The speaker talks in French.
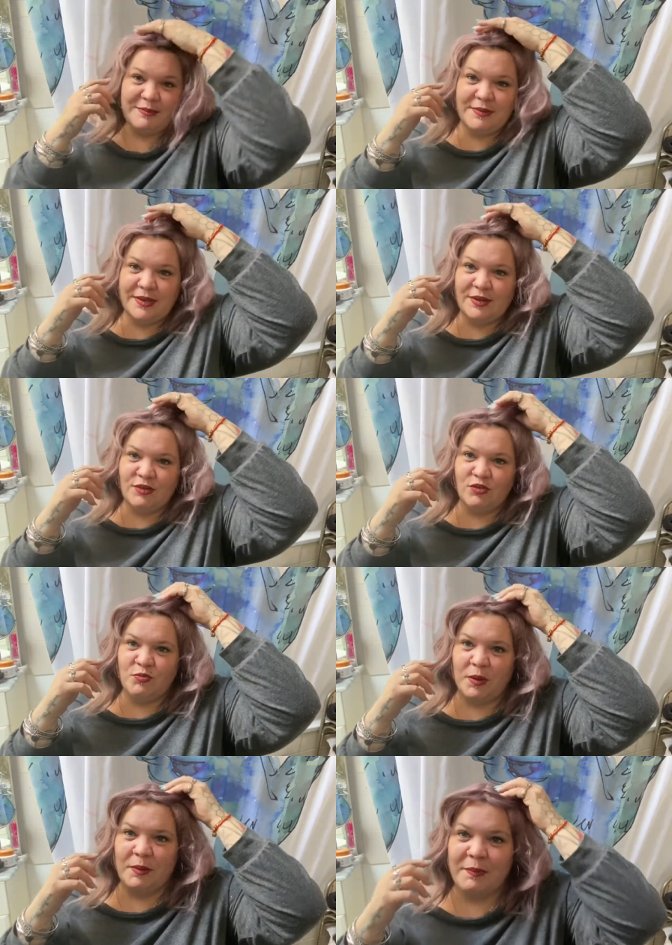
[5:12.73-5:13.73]
mais je ne
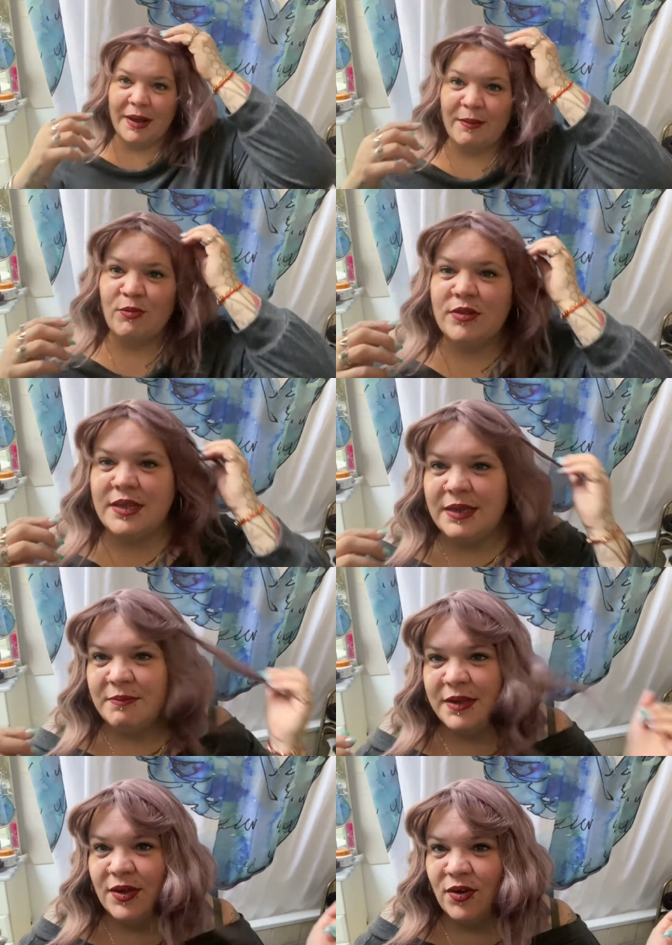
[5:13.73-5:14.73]
pourrais même pas la remonter.
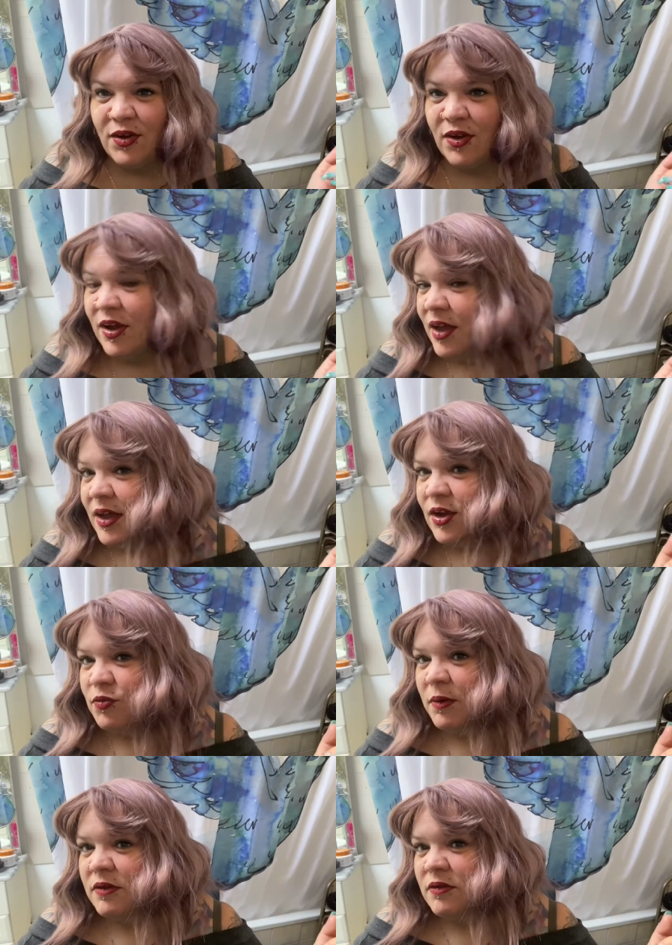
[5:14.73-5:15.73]
Mais je
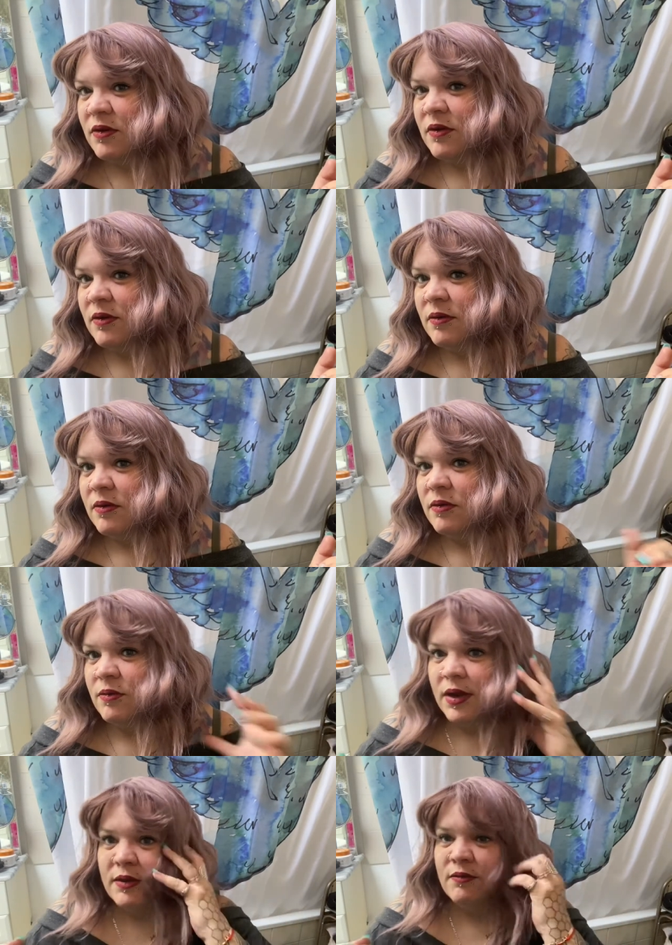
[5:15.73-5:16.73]
pense que,
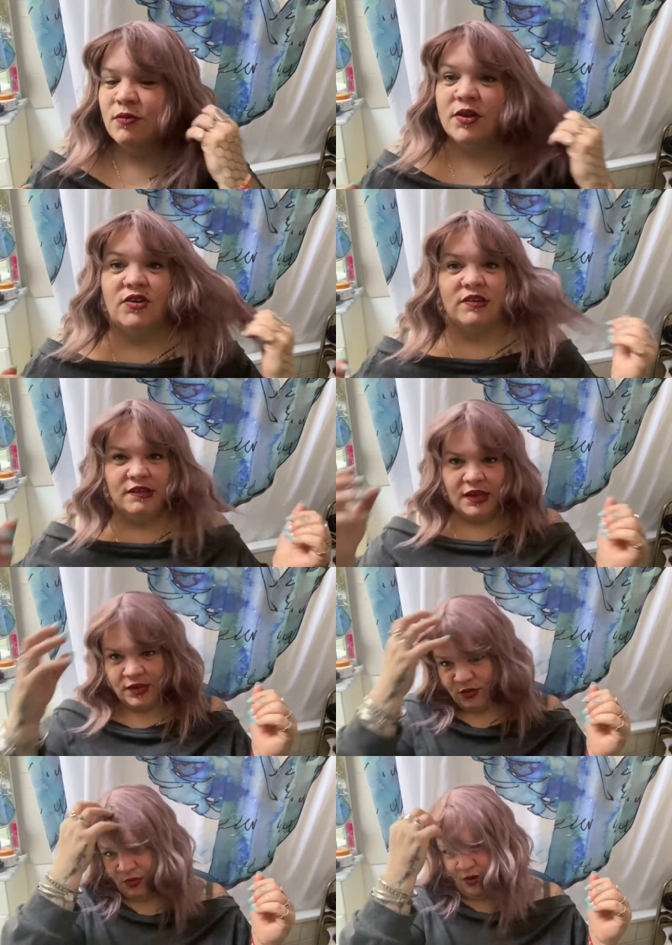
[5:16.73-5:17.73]
ouais, il faudrait que j'essaye
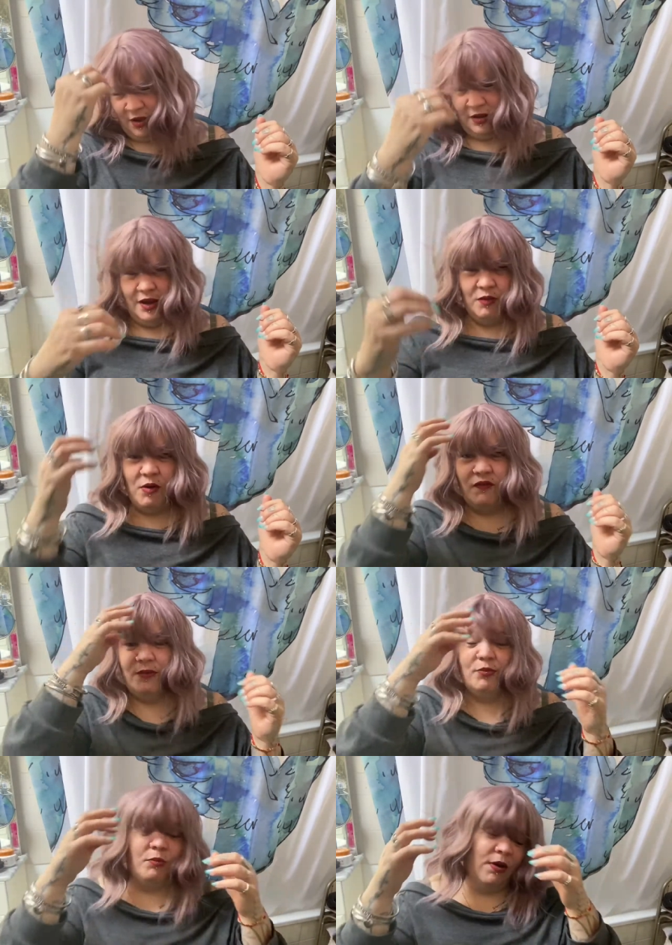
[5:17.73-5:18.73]
de, la, coiffer. Parce que, bon,